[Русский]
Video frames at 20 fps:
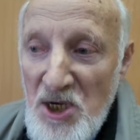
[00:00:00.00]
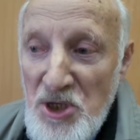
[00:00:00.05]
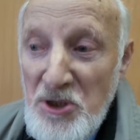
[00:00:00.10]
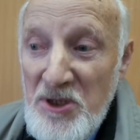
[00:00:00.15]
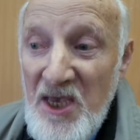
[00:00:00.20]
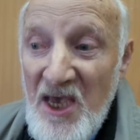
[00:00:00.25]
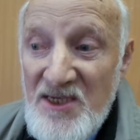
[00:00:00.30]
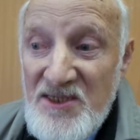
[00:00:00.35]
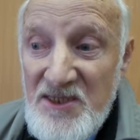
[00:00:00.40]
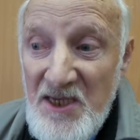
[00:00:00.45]

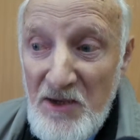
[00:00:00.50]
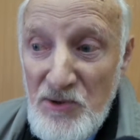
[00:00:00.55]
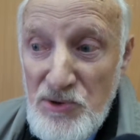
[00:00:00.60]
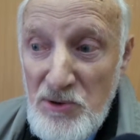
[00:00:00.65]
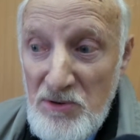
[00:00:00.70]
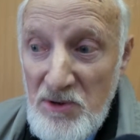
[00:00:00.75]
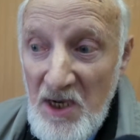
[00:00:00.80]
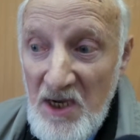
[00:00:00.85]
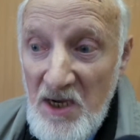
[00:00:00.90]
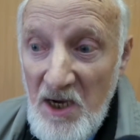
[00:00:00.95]
что я сам
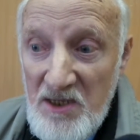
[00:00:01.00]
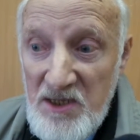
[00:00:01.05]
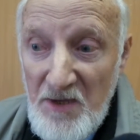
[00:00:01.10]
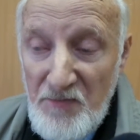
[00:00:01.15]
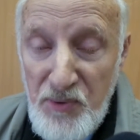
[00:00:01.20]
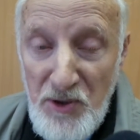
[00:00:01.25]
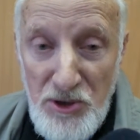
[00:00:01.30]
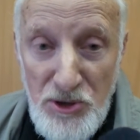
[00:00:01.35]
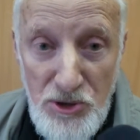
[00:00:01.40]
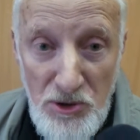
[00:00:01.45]
сюда
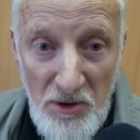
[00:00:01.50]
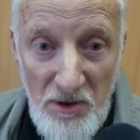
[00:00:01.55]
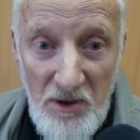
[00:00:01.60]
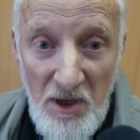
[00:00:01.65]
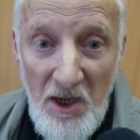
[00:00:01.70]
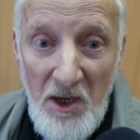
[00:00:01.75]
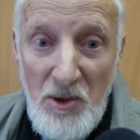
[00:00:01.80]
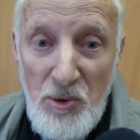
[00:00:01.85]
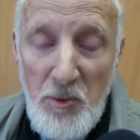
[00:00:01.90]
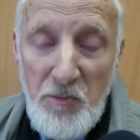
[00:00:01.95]
как-то
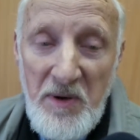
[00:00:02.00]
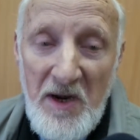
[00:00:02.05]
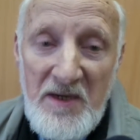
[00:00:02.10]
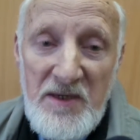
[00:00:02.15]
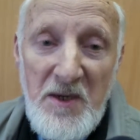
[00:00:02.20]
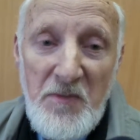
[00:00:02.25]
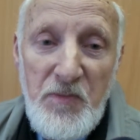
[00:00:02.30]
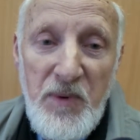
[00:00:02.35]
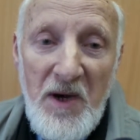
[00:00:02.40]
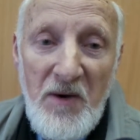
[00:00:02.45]
пришел, но
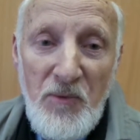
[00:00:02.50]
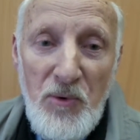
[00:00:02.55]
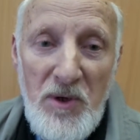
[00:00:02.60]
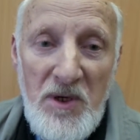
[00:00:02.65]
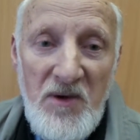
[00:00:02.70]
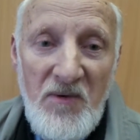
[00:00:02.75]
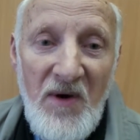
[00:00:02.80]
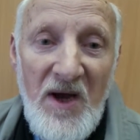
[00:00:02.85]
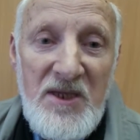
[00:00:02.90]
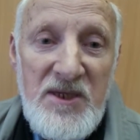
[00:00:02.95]
правда по
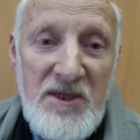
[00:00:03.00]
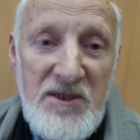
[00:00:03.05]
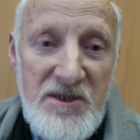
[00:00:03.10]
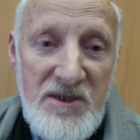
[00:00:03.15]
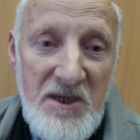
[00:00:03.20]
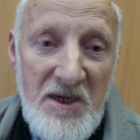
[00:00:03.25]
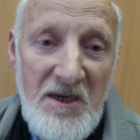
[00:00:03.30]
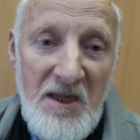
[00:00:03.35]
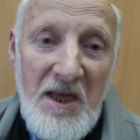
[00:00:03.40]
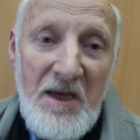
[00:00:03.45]
воле
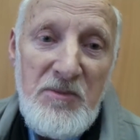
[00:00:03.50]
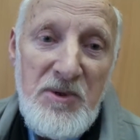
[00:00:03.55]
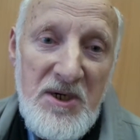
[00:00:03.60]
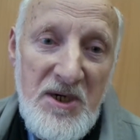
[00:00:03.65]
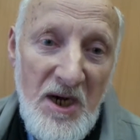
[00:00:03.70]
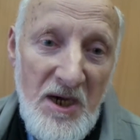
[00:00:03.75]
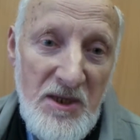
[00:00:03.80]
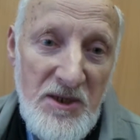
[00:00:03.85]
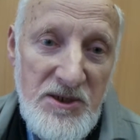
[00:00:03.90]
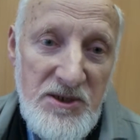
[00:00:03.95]
Волынки Николая
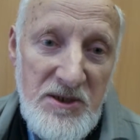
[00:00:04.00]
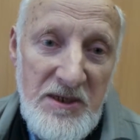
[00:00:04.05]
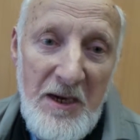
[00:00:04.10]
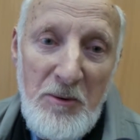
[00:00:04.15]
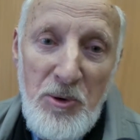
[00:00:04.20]
Михайловича.